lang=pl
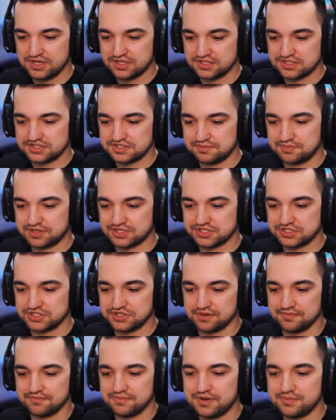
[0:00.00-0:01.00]
to
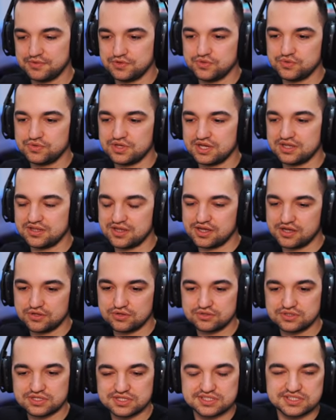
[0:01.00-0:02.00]
zobaczcie, mamy tutaj
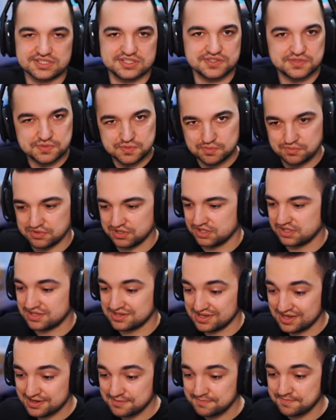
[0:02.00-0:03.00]
nagroda za submit,
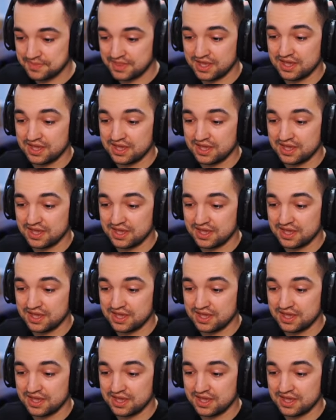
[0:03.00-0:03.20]
nie?